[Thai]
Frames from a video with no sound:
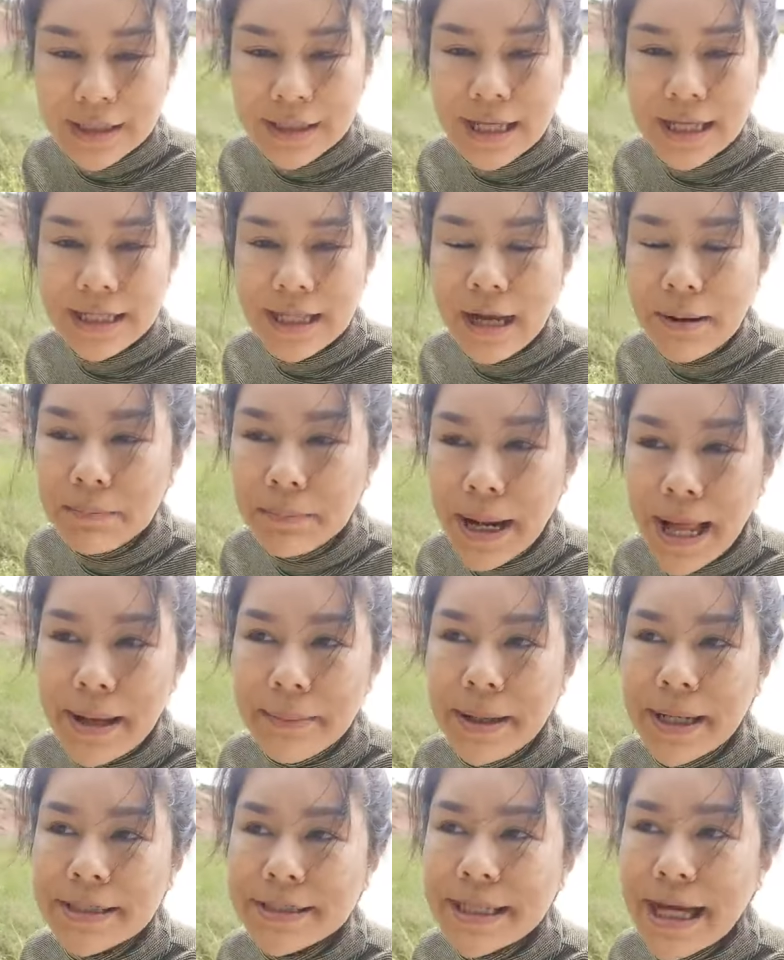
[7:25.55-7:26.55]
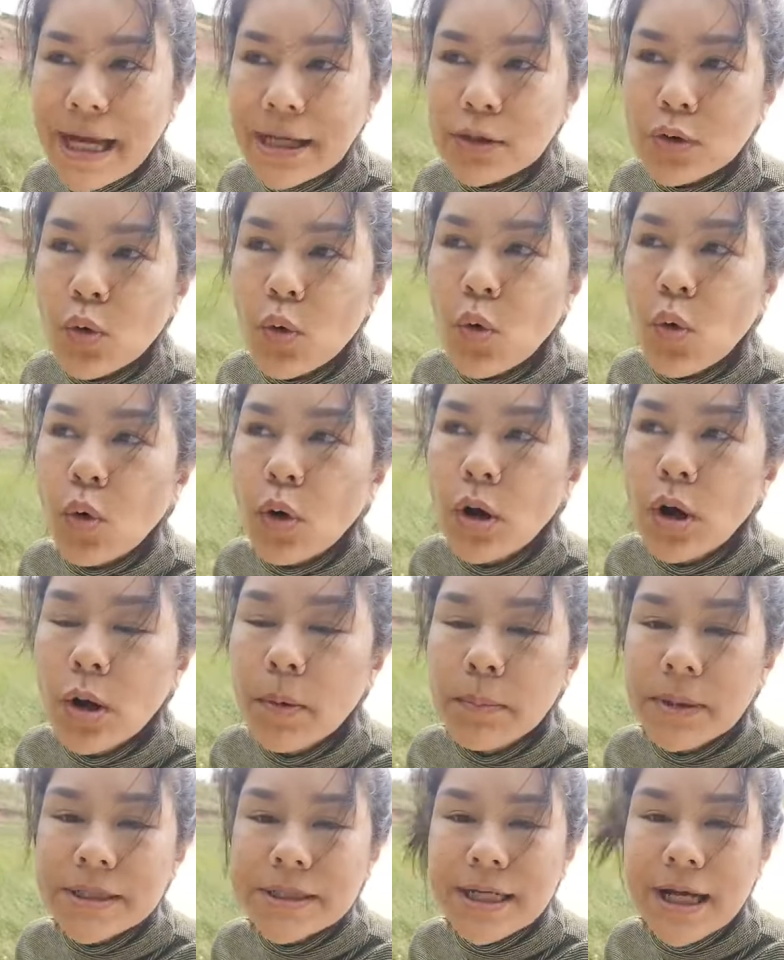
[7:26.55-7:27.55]
แต่ถ้าแปลภาษาถูก
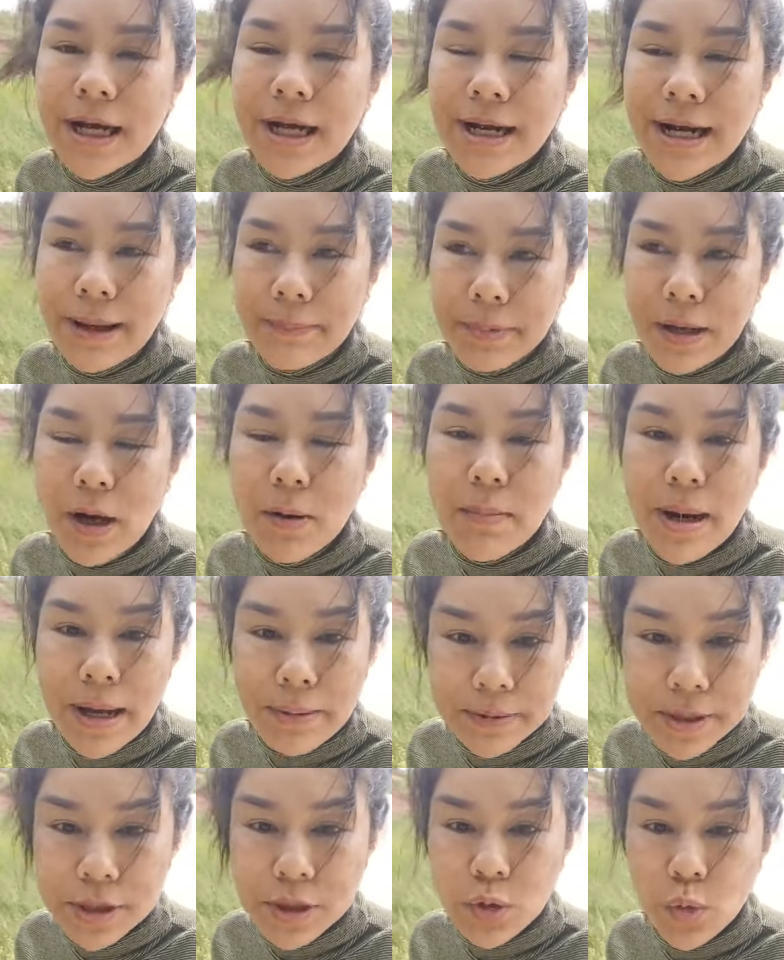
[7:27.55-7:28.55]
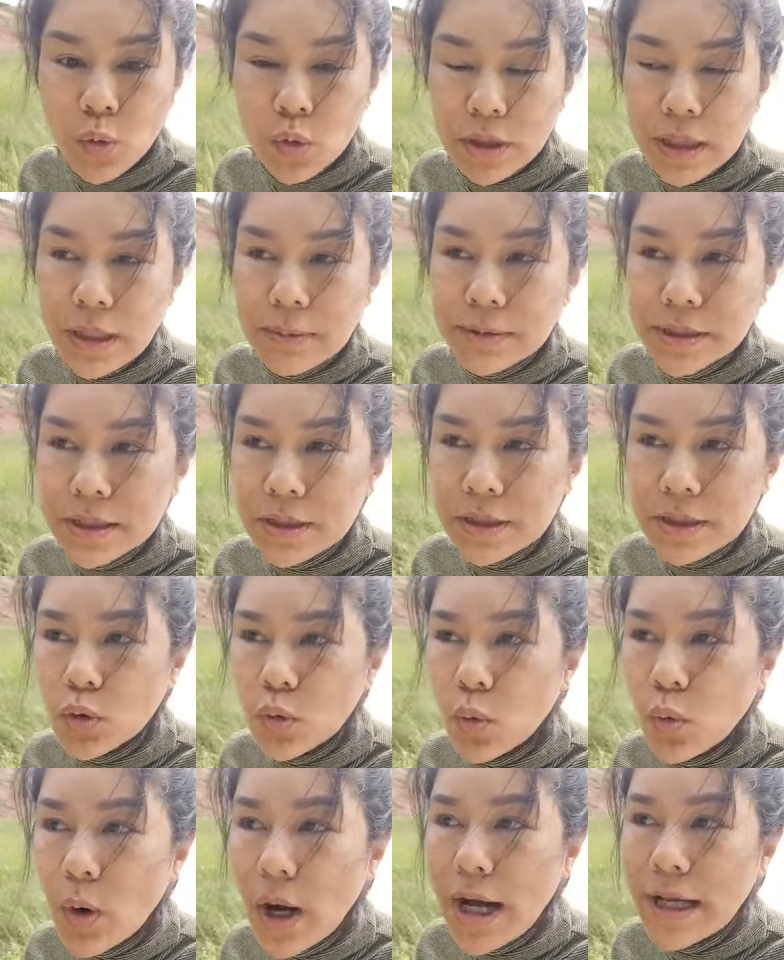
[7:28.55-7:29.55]
มันจะกลับเข้ามาพิสูจน์แล้วมันจะ
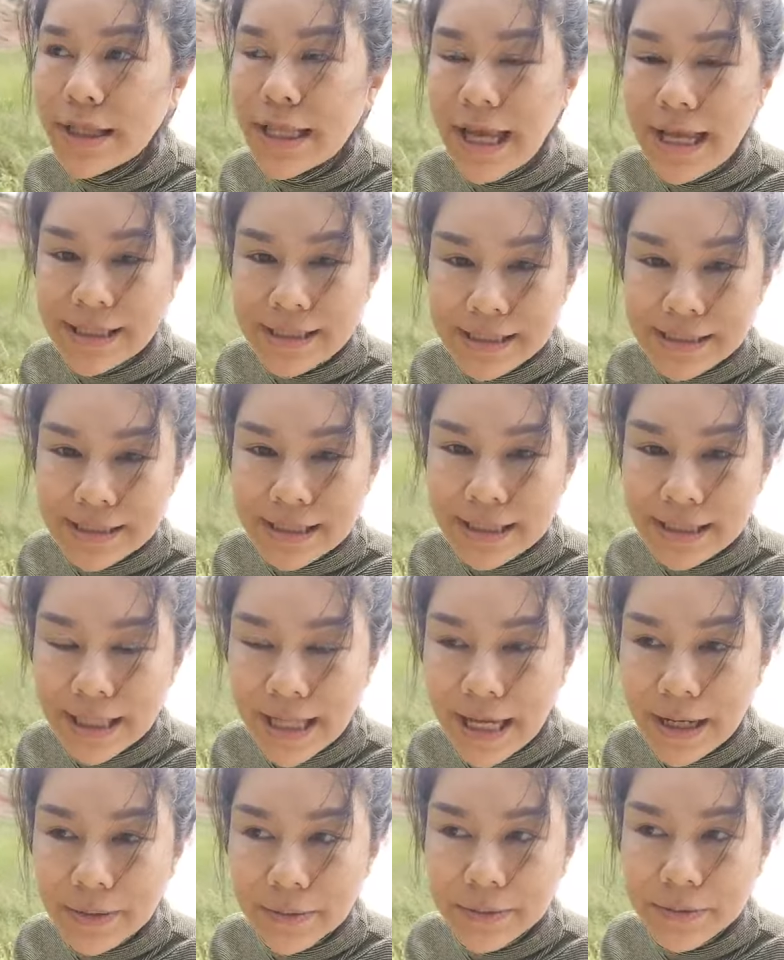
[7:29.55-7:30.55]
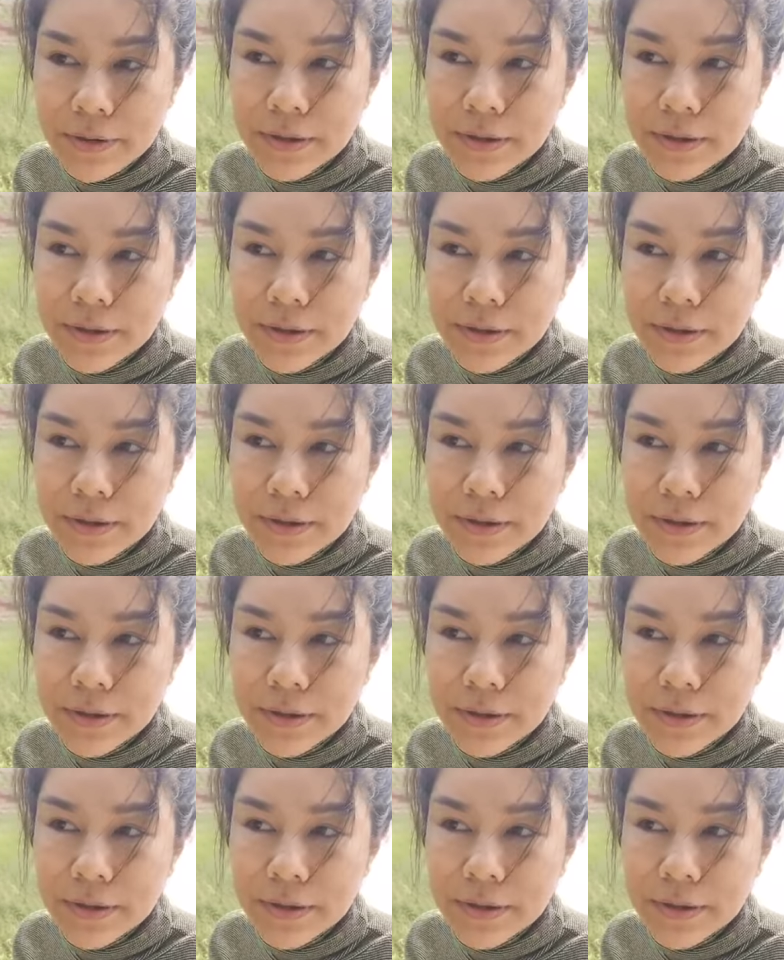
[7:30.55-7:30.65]
รู้ว่าแท้ที่จริงแล้ว